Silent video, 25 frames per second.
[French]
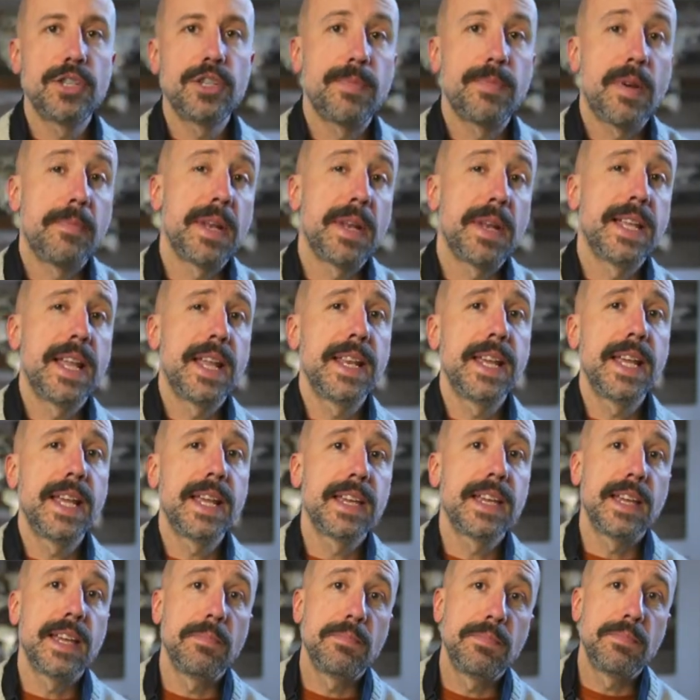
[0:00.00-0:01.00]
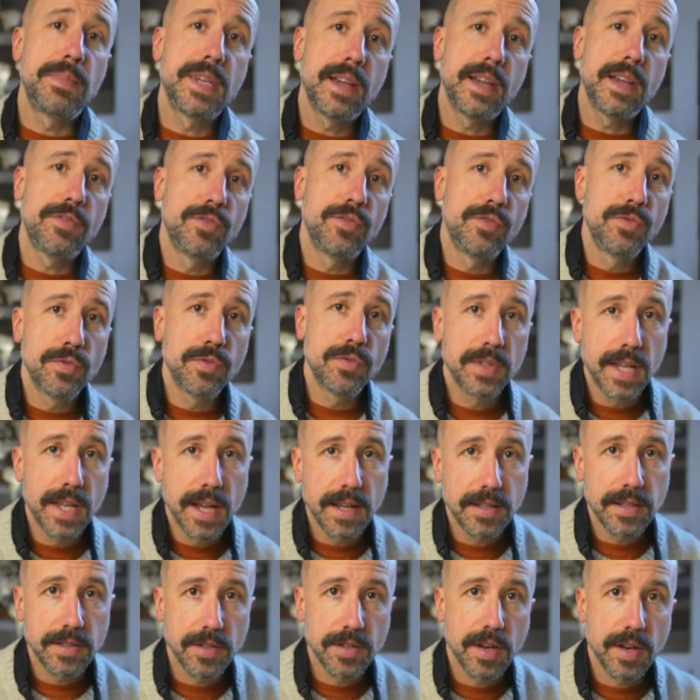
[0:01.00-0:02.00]
Je m'appelle Yannick et bienvenue
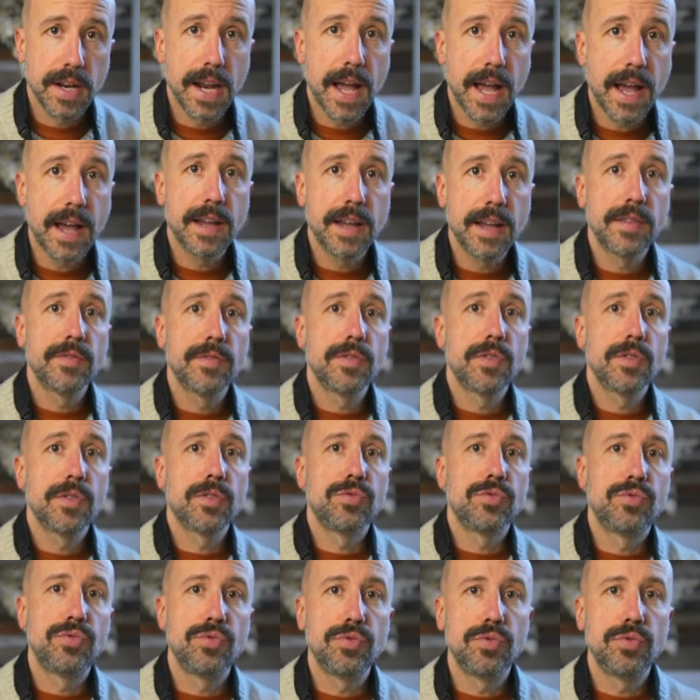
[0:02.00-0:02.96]
dans ce live